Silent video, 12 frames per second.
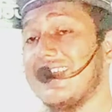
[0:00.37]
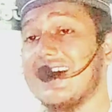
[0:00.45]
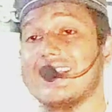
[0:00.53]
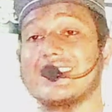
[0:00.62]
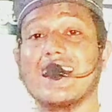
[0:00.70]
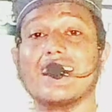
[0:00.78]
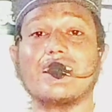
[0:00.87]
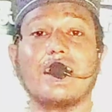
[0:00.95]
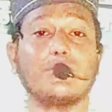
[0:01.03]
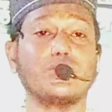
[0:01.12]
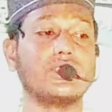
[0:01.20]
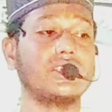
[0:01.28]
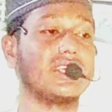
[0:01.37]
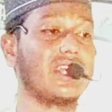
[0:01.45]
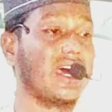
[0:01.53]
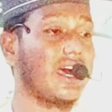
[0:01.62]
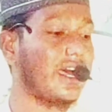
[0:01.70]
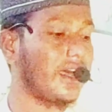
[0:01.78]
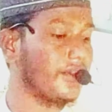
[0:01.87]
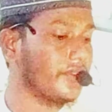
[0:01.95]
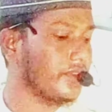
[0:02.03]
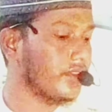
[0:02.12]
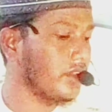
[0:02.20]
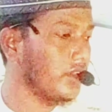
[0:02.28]

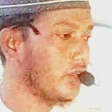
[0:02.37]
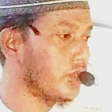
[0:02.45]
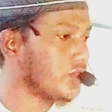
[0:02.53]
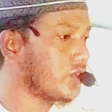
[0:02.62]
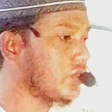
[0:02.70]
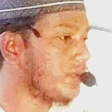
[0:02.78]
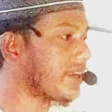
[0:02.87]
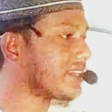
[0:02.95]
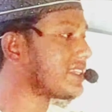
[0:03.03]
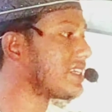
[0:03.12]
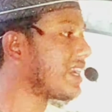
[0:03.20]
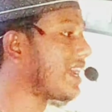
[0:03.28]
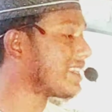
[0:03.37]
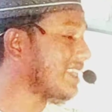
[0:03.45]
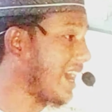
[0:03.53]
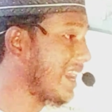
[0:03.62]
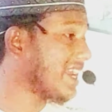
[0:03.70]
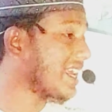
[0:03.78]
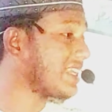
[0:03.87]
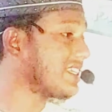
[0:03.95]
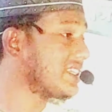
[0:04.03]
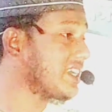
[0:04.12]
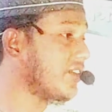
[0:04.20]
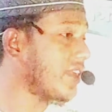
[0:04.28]
তোমরা জেনার ধারের
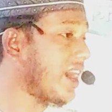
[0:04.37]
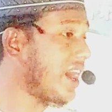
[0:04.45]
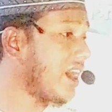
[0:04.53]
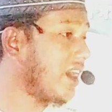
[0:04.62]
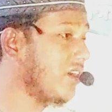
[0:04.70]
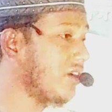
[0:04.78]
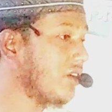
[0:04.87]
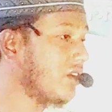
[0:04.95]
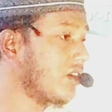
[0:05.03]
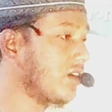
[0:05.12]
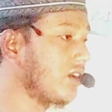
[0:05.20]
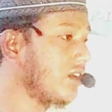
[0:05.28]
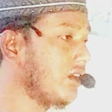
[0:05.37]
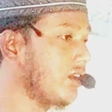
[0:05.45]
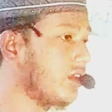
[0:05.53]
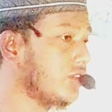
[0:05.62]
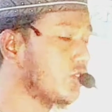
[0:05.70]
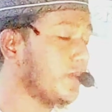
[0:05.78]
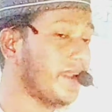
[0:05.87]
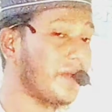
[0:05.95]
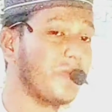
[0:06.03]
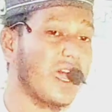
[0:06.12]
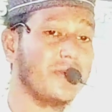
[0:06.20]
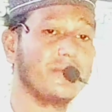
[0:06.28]
কাছে যেও না তোমরা
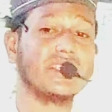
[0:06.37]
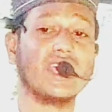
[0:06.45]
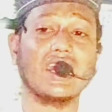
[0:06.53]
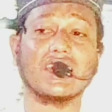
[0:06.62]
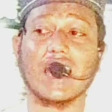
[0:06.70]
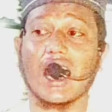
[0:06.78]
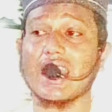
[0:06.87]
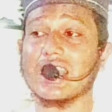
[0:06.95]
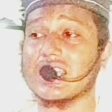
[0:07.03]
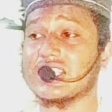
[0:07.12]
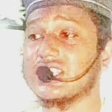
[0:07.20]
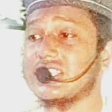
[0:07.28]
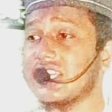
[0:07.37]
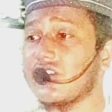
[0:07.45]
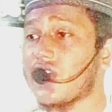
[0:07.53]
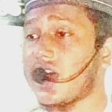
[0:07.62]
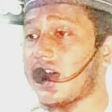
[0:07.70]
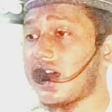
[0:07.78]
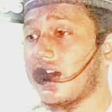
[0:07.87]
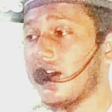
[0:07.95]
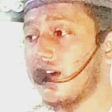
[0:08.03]
ব্যয় বিচারের ধারের কাছে যেও না